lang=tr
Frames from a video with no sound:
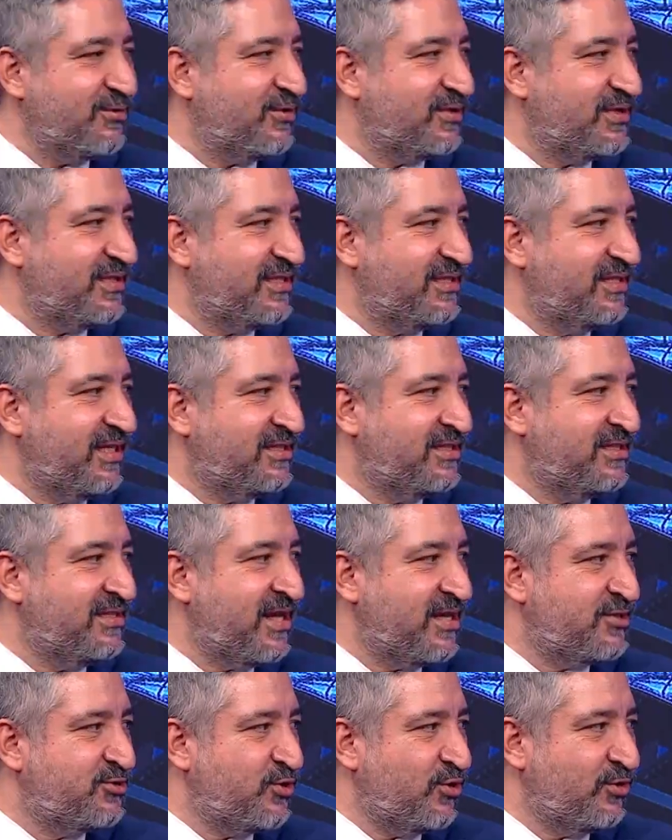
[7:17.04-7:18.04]
orada da
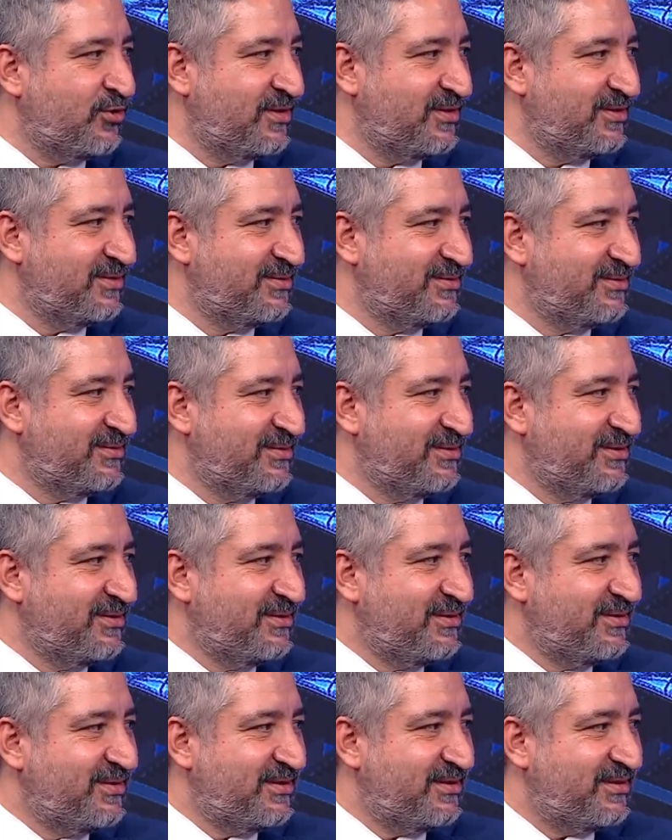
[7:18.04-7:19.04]
Latinler çok. Çok evet.
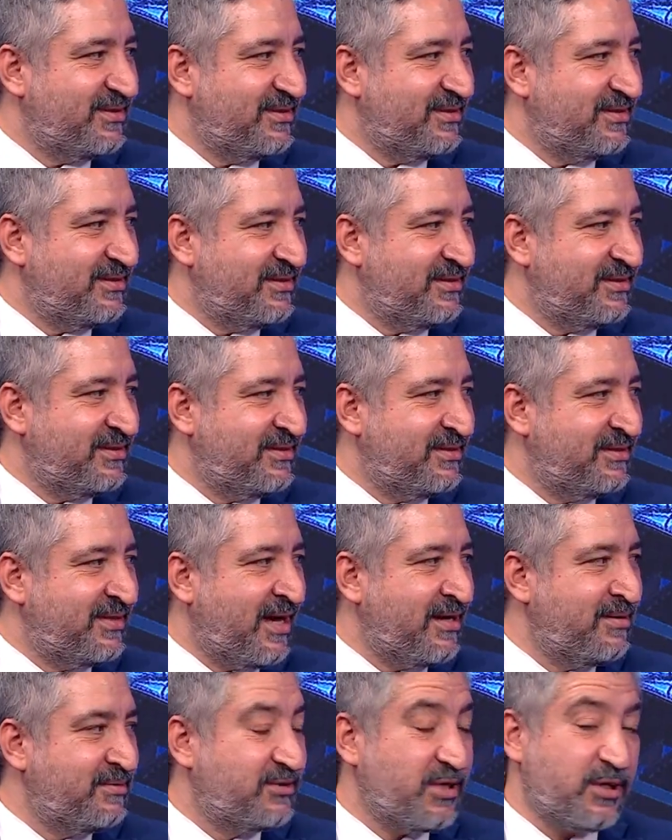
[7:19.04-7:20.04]
Ee,
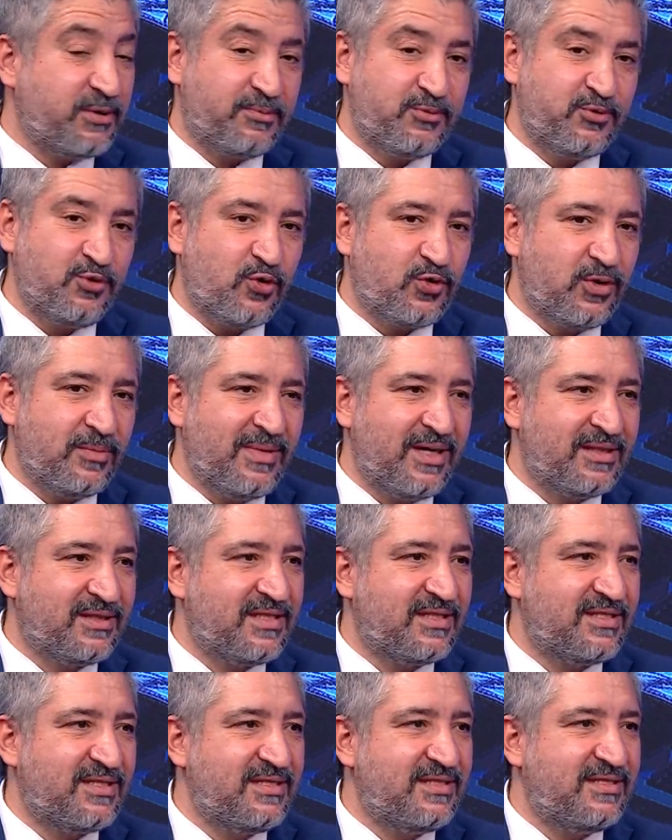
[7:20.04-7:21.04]
yani çok, çok da
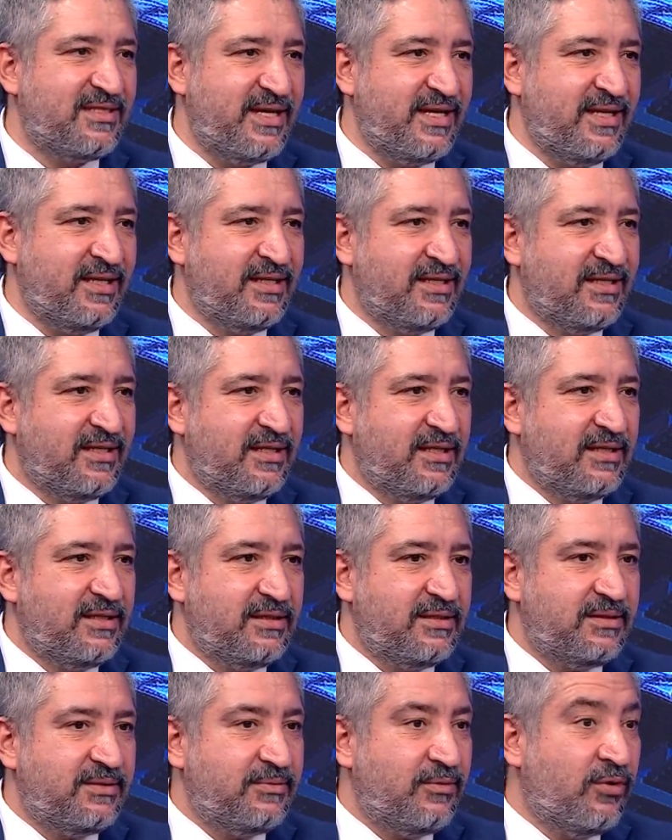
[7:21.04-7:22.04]
mantıksız değil.
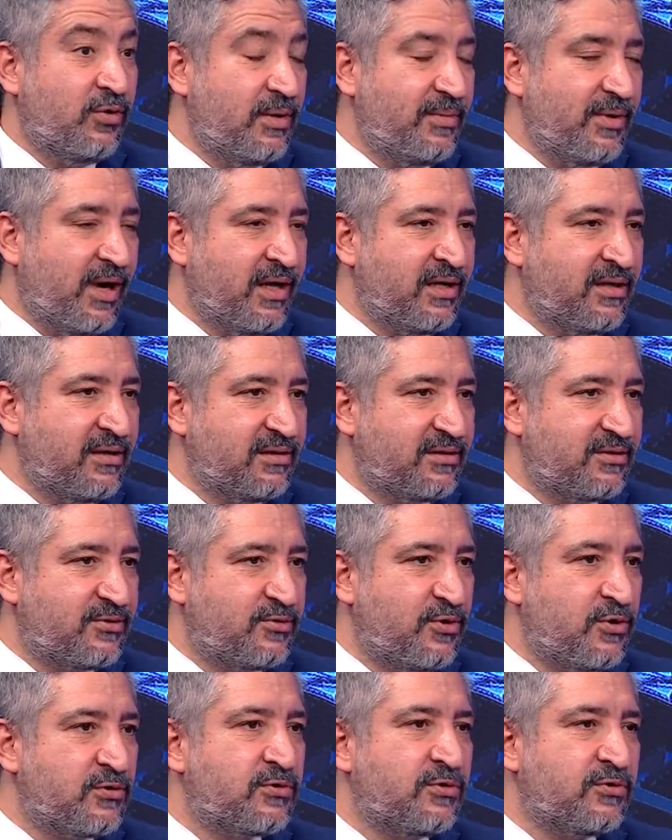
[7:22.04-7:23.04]
Öyle bir ayrılık
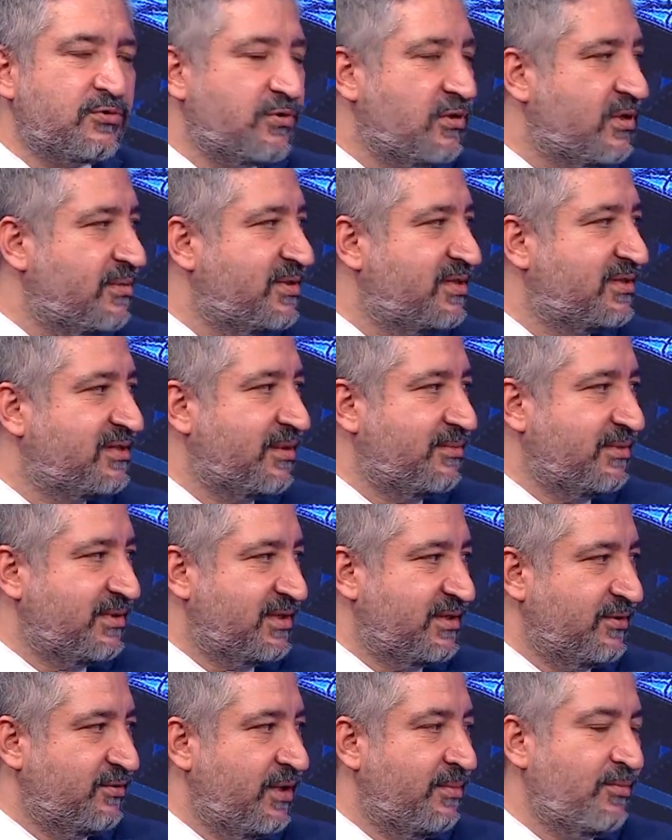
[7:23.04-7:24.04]
söz konusu olabilir tabii
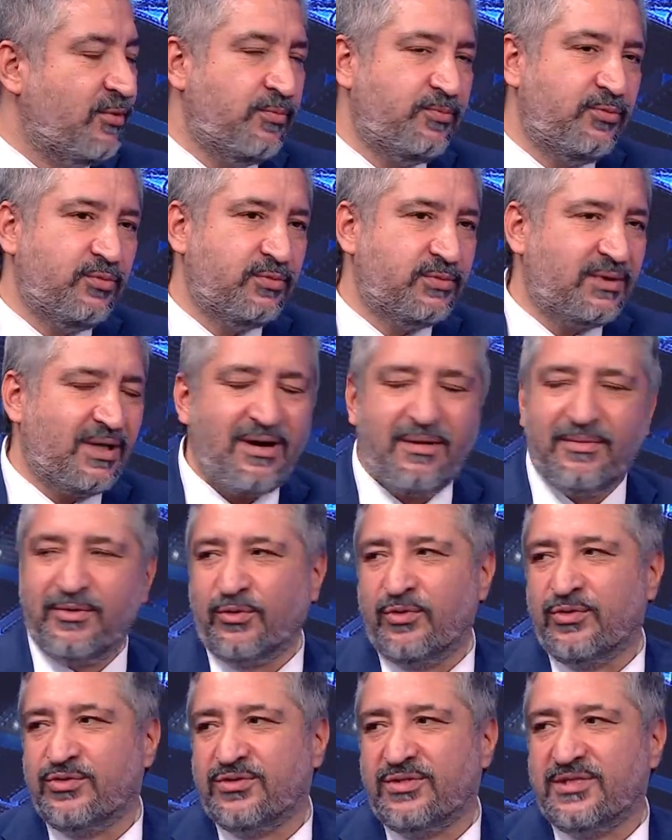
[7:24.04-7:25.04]
ki. Ama bu tamamen
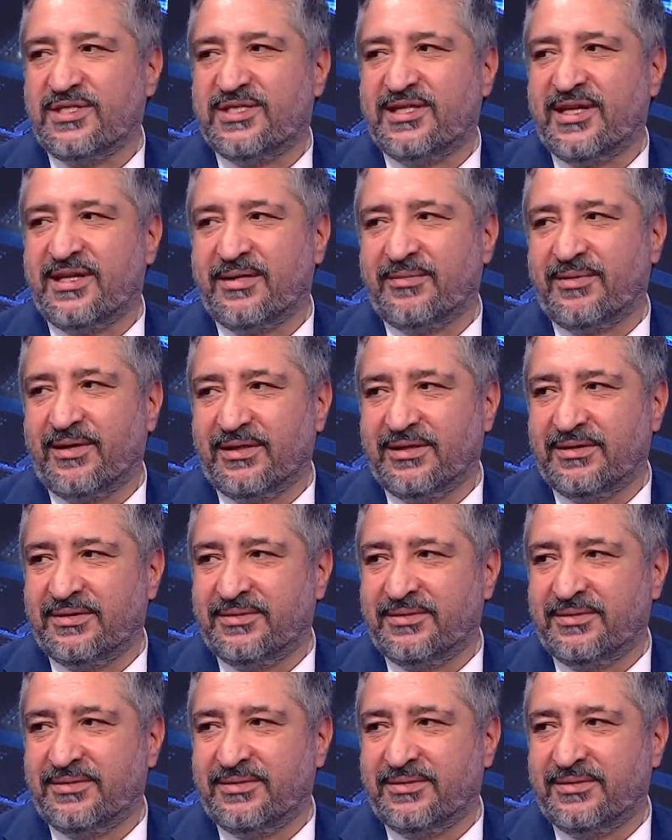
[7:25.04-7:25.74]
oyuncunun isteğine bağlı.